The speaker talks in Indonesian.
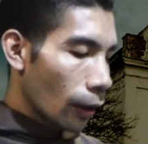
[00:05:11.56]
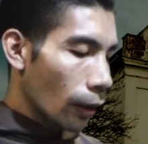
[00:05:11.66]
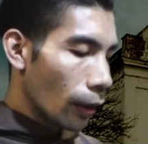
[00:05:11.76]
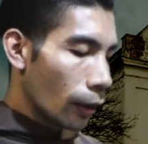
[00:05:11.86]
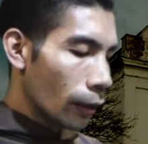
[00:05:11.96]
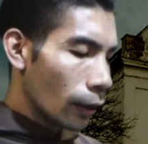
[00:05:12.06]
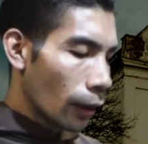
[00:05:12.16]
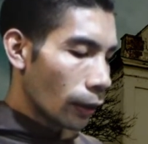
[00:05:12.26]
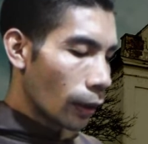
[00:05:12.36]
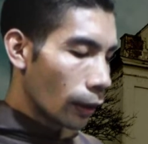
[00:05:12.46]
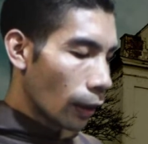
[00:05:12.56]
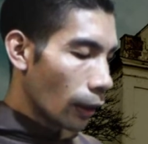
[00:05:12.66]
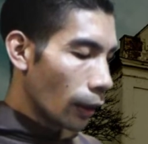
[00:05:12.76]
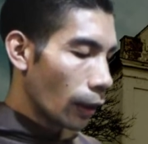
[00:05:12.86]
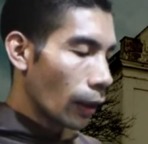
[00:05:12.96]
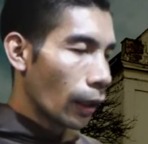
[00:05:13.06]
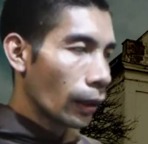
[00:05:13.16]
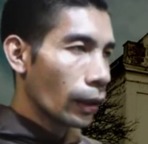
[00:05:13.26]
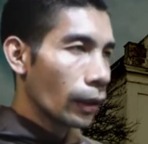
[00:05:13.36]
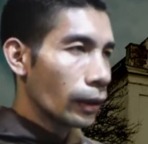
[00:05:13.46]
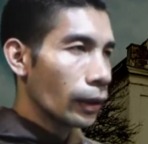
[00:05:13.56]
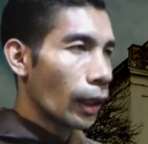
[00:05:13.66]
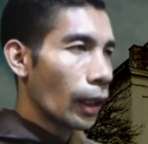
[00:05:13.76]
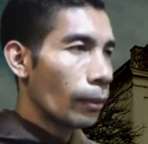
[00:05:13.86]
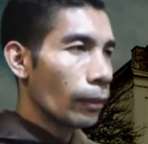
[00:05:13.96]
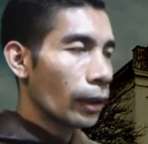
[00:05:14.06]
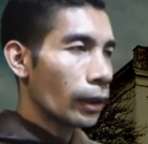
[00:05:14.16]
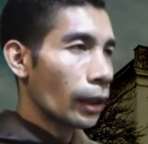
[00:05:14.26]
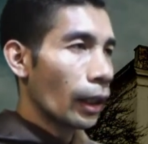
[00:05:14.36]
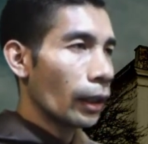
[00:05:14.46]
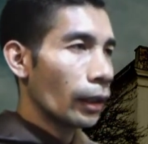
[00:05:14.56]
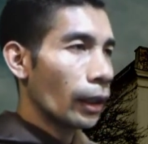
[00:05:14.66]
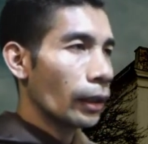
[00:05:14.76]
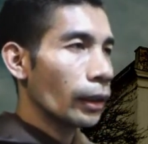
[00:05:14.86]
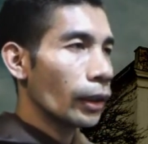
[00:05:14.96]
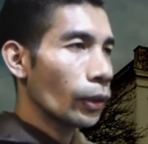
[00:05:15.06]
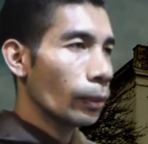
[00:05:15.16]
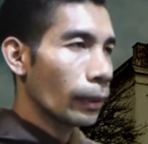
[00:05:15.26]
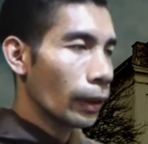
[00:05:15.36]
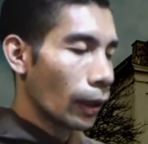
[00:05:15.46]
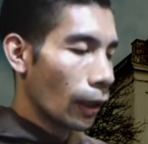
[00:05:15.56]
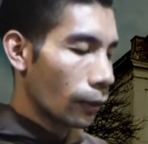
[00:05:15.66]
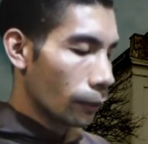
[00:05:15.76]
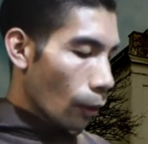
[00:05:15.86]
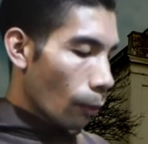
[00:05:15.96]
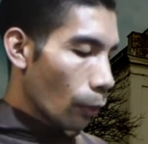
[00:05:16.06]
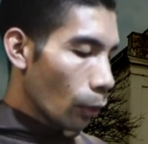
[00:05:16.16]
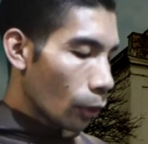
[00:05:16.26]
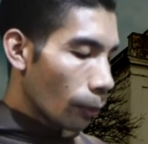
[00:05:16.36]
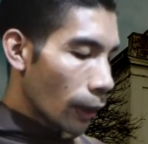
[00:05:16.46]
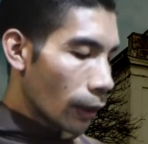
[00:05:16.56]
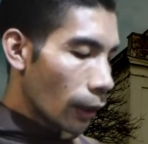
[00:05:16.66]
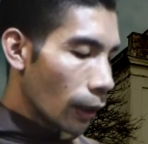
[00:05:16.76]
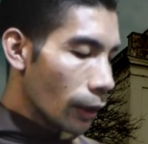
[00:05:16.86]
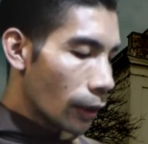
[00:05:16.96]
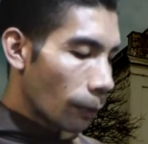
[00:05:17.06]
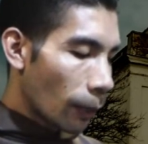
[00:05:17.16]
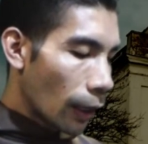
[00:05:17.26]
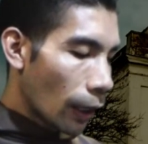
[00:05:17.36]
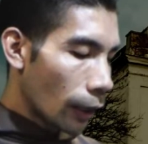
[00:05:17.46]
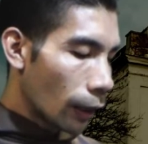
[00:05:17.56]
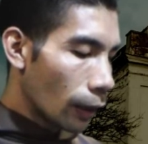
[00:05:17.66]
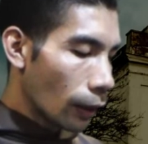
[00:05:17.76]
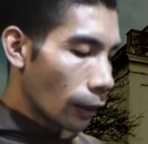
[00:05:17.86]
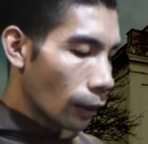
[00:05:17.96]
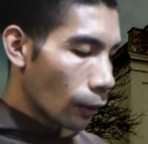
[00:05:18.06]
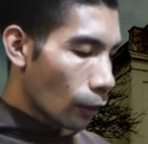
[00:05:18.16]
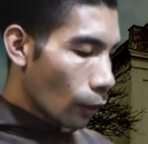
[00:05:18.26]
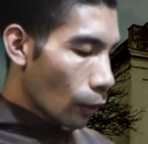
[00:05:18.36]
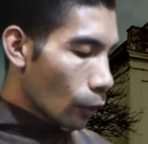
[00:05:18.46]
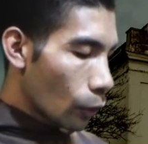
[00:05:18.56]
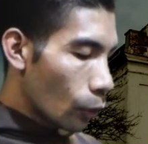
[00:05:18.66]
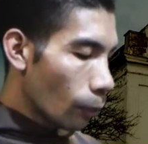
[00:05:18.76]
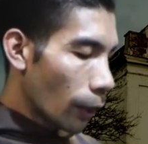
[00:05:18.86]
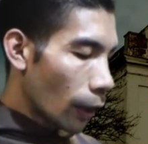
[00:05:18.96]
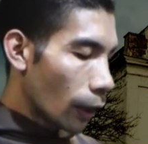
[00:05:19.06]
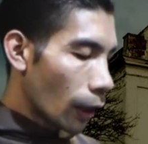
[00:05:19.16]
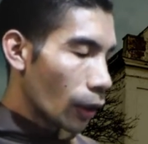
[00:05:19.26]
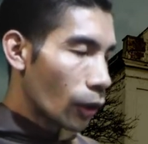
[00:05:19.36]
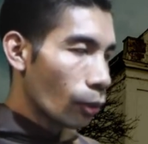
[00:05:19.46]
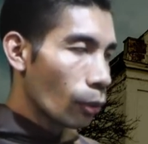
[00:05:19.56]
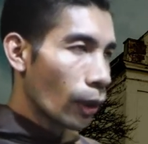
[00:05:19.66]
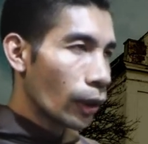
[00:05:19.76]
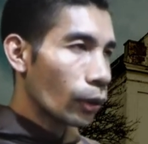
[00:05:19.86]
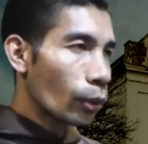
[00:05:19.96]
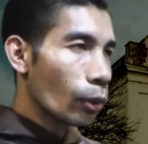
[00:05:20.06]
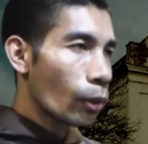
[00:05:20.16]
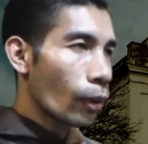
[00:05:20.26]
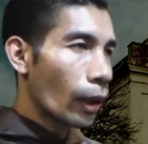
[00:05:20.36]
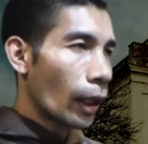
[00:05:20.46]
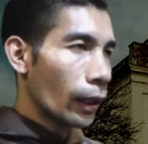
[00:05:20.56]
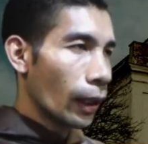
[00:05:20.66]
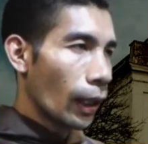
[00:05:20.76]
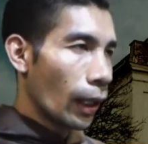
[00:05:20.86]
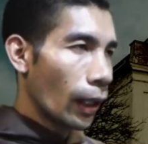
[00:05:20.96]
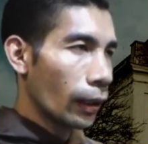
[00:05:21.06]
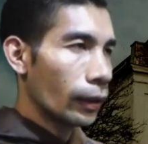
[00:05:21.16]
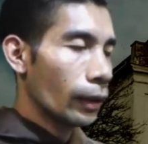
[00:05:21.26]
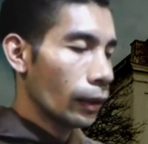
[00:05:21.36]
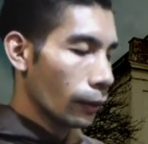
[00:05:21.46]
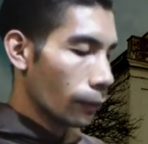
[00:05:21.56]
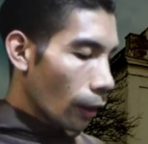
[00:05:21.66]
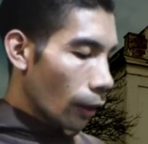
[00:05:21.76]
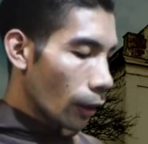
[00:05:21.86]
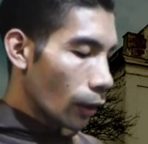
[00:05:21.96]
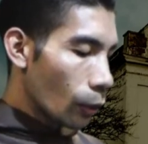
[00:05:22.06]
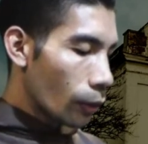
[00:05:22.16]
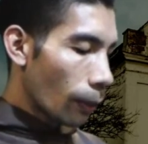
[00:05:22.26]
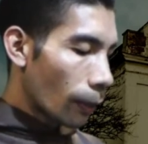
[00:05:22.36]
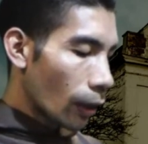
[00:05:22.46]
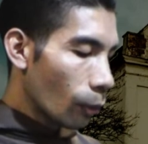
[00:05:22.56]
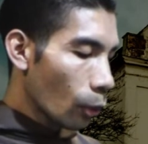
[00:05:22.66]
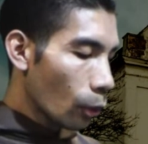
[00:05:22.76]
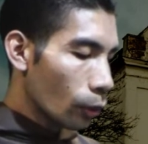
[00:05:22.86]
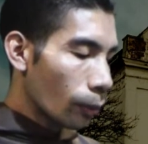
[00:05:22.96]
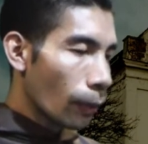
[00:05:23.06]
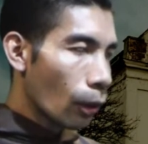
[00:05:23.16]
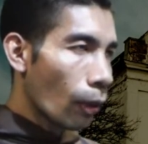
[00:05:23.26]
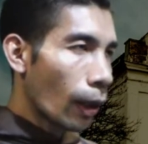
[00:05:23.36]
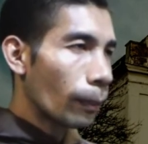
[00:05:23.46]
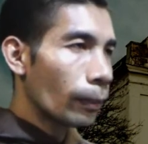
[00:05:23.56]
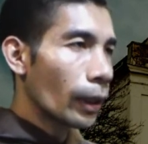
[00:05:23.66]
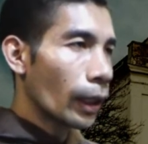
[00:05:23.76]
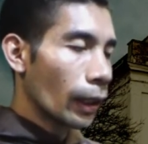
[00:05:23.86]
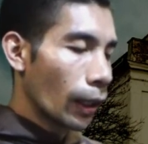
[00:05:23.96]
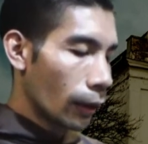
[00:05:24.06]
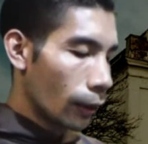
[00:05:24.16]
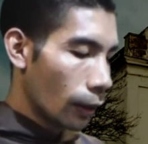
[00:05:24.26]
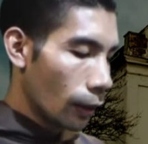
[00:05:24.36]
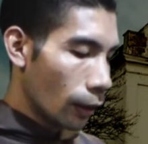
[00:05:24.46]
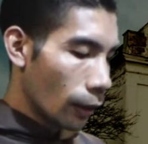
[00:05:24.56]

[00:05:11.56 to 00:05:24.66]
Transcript: Identitas kita dikenal di dalam keseharian hidup kita. Menurut bacaan Injil pada hari ini, sumber dari semua itu adalah hati. Yang diucapkan mulut meluap dari hati.